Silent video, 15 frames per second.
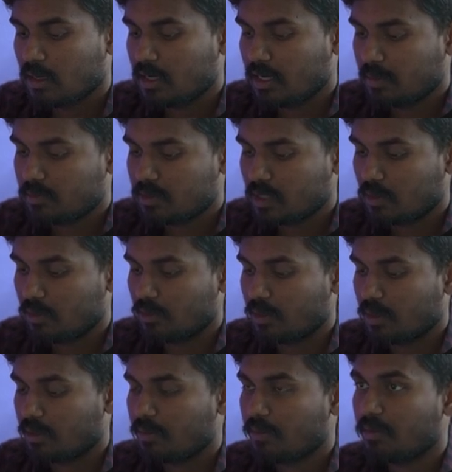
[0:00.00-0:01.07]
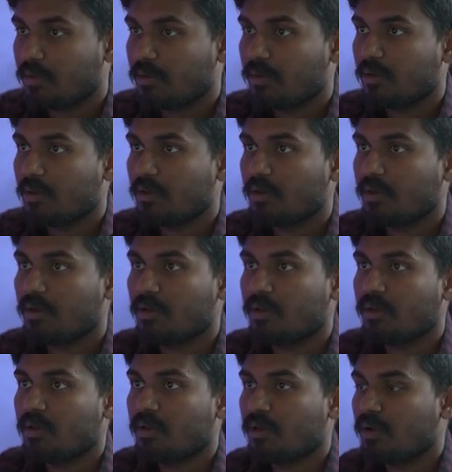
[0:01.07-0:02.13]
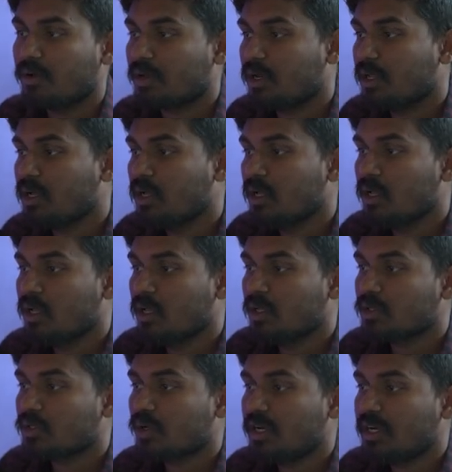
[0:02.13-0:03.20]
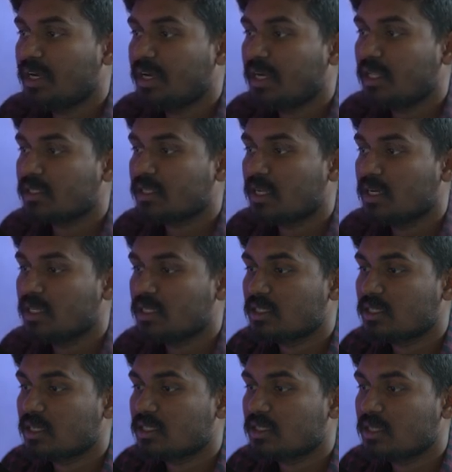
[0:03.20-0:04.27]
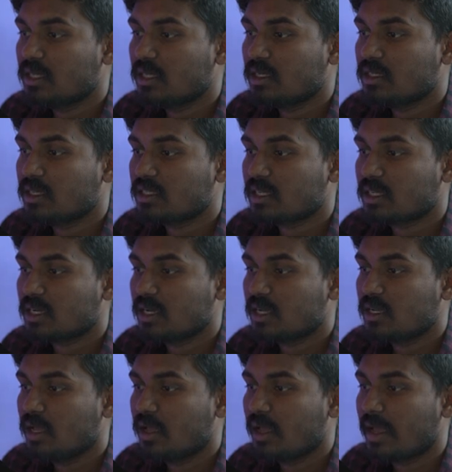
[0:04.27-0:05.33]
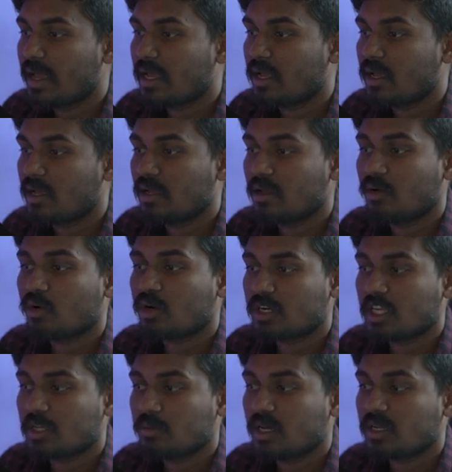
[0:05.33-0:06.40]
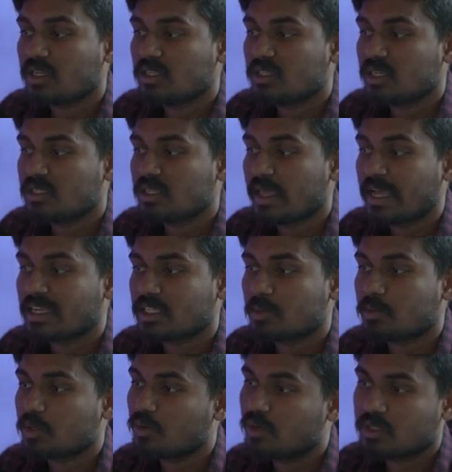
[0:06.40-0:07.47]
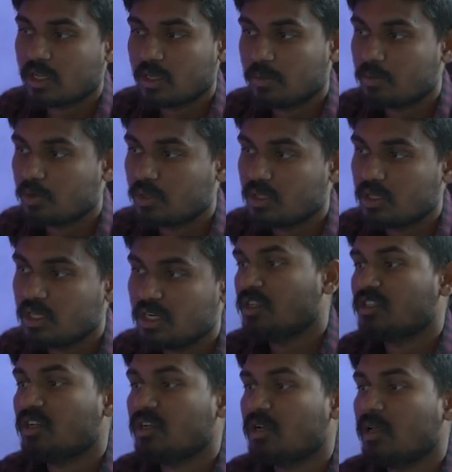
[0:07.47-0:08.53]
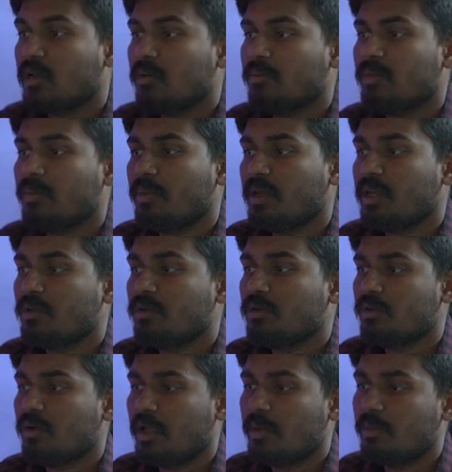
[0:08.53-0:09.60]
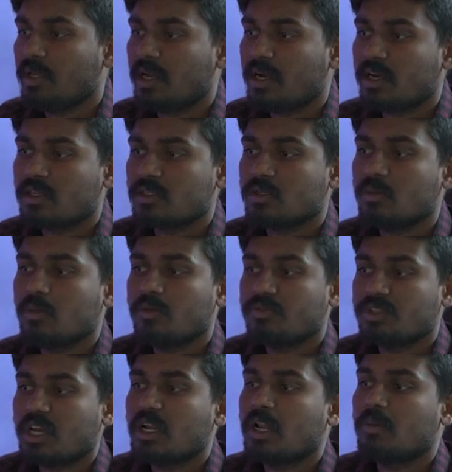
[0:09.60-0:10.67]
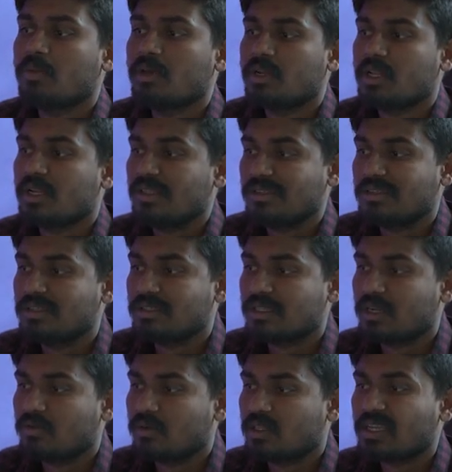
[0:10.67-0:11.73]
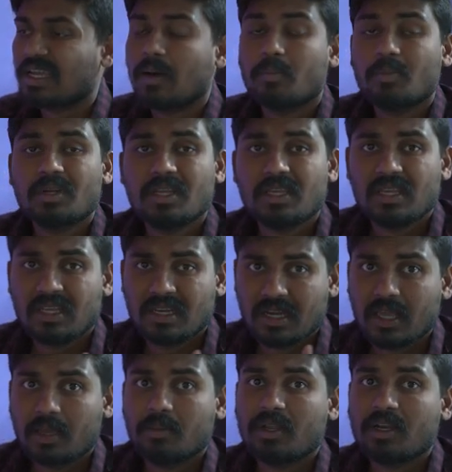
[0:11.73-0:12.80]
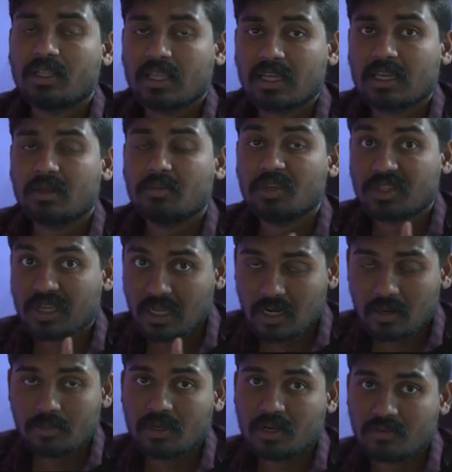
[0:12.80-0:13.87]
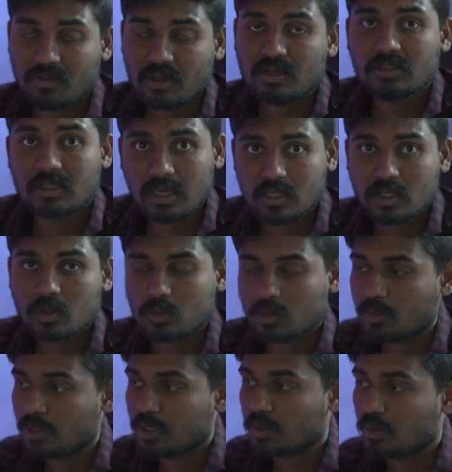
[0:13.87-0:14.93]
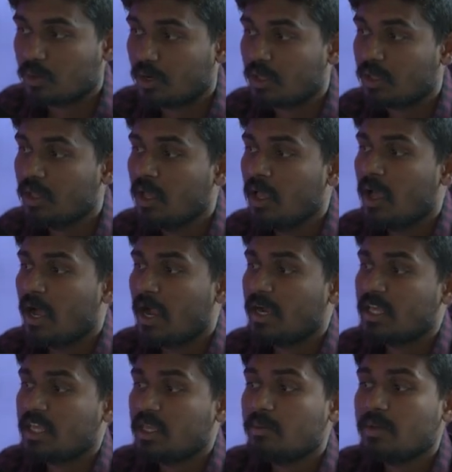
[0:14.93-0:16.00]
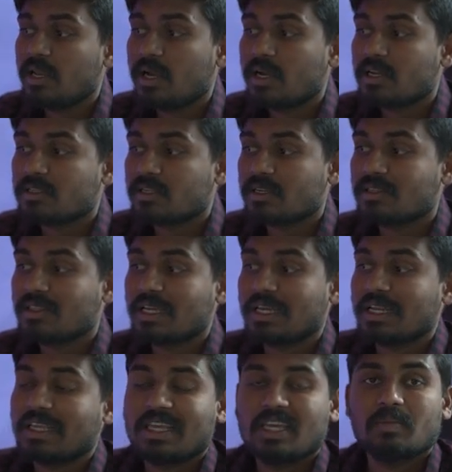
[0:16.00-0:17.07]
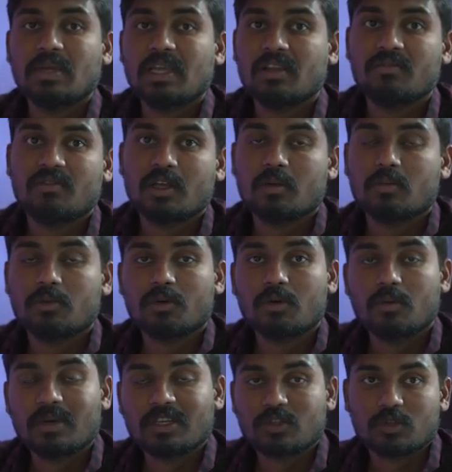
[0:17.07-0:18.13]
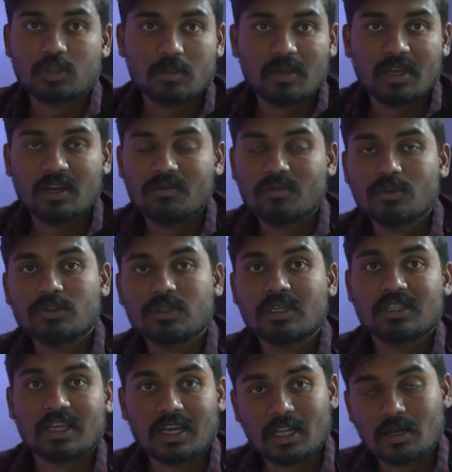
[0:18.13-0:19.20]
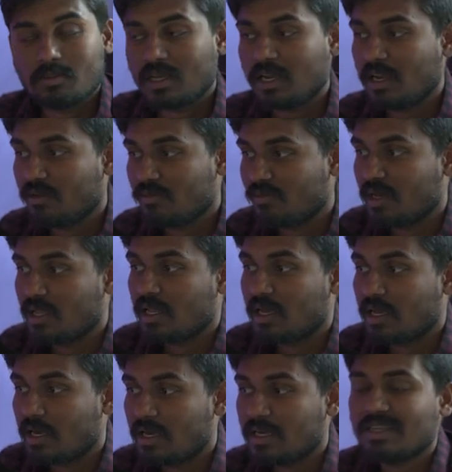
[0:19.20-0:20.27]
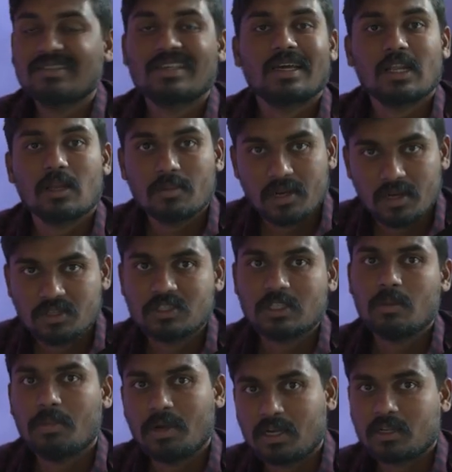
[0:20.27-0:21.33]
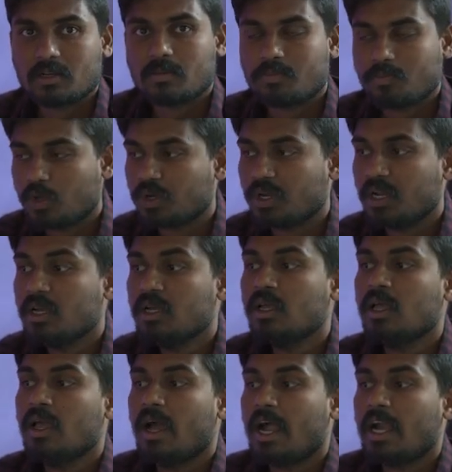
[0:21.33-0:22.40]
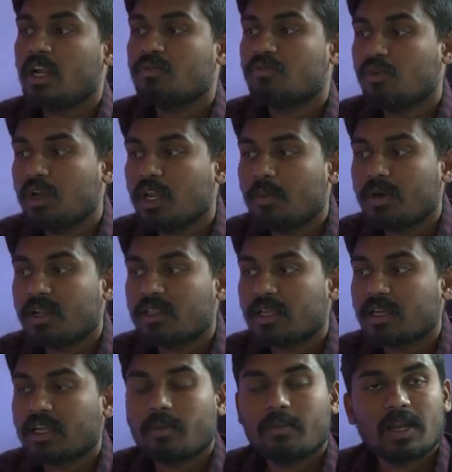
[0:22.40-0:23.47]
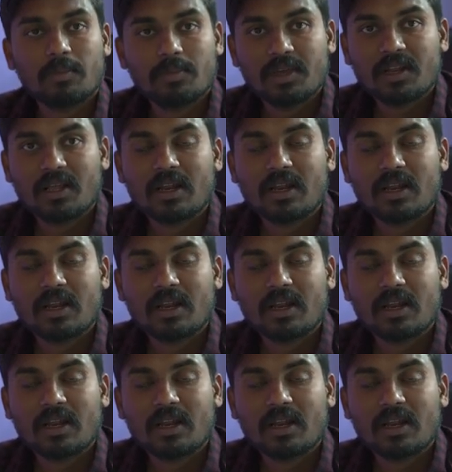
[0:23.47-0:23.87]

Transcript: టిప్స్ అని ఉంది ఓకేనా సో ఈ డీటెయిల్స్ అన్నీ ఇచ్చేసి జస్ట్ ఇక్కడ ఒక టిక్ మార్క్ ఇచ్చేసి యాక్సెప్ట్ కొడితే అయిపోద్ది జస్ట్ ఇట్లా మీ పేరు ఈమెయిల్ అడ్రస్ మీ ఛానల్ పేరు అనేది ఇచ్చిన తర్వాత కంపెనీ నేమ్ అనే దగ్గర మీ ఛానల్ పేరు ఇవ్వాలి జాగ్రత్త గుర్తుపెట్టుకోండి అంటే ఈమెయిల్ అడ్రస్ అనే దగ్గర ఏ మెయిల్ ఇవ్వాలి బ్రో మా సొంత మెయిల్ ఇవ్వచ్చా ఛానల్ మెయిల్ ఇవ్వాలా అని అంటే ఛానల్ మెయిల్ ఇస్తే బెటర్ ఓకేనా అండ్ ఫుల్ నేమ్ మన దగ్గర మన పేరే